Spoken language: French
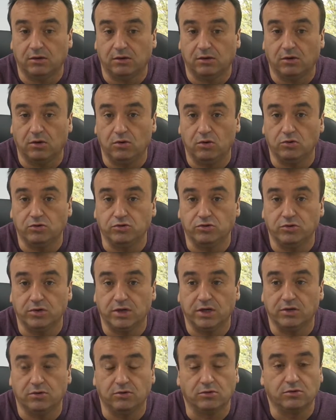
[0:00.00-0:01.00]
en longue
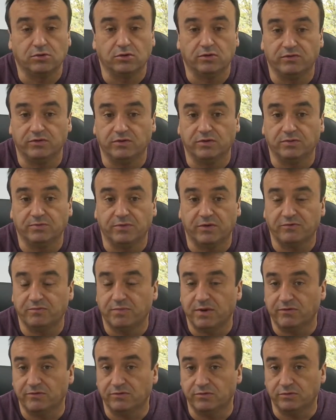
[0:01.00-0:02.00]
durée, donc euh, ils ne peuvent
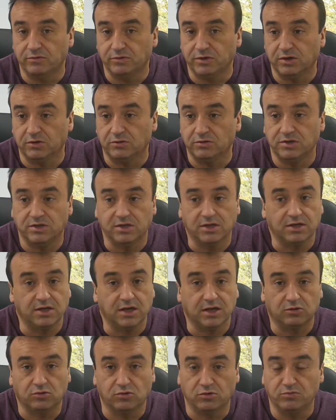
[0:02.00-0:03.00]
pas vous dire aussi qu'il
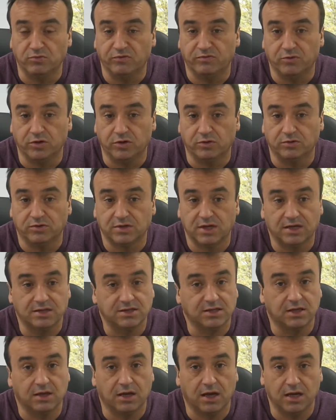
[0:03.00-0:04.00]
y a trop de mouvements et tout ça.
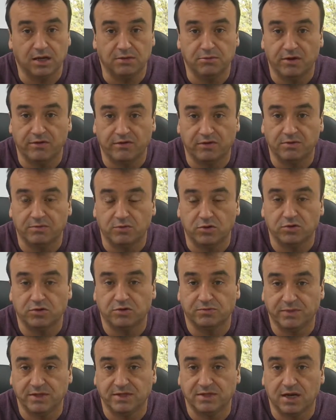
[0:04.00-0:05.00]
C'est un immeuble vraiment
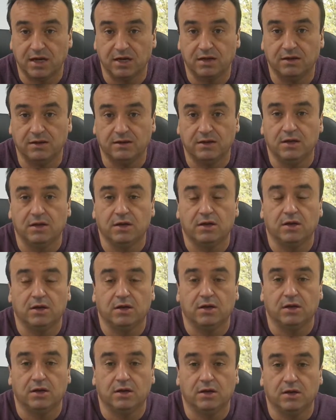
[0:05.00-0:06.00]
spécial,
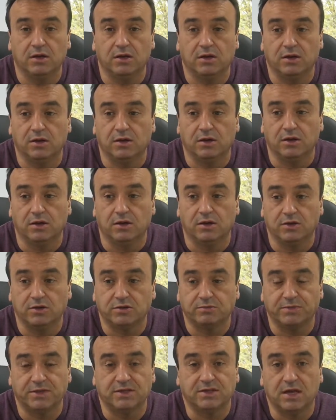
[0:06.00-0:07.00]

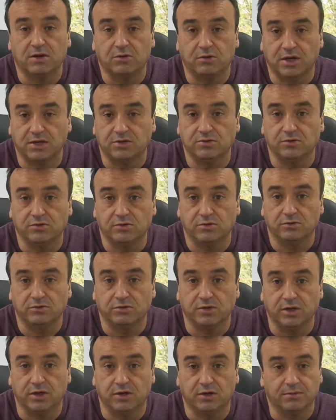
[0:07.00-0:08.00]
spécial location courte
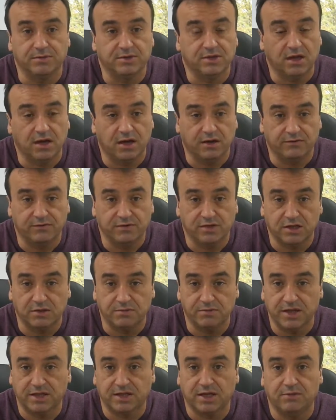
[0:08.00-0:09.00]
durée. Comme ça, vous
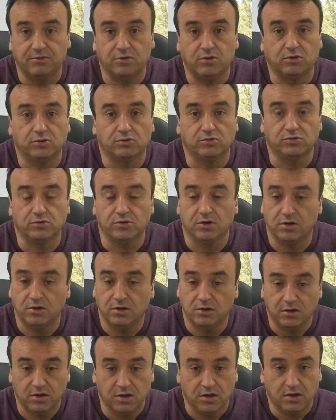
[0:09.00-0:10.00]
êtes maître à bord tout
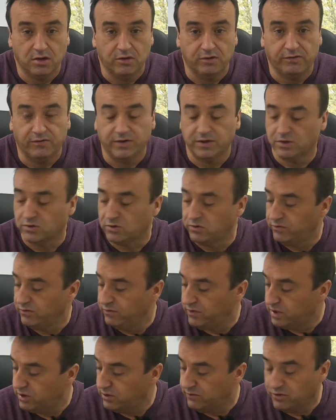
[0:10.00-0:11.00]
seul, vous faites ce que vous
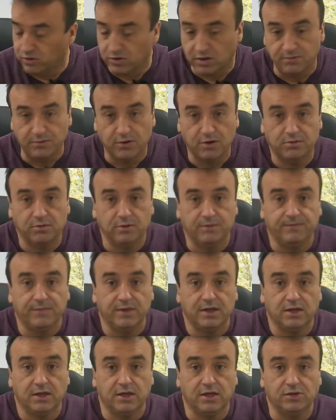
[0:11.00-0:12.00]
voulez de votre immeuble
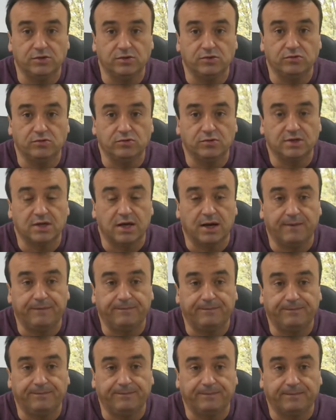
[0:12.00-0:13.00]
et du coup ça,
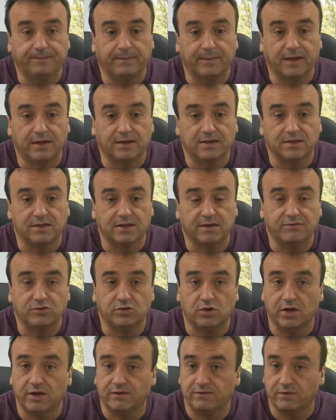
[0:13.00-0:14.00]
hum, ça vous
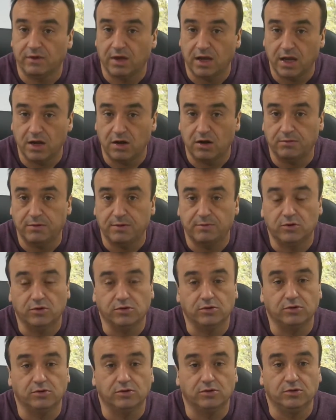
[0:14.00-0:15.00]
enlève énormément
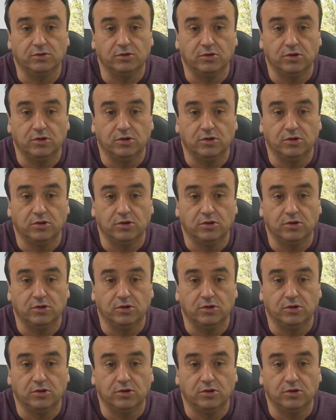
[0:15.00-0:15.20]
de,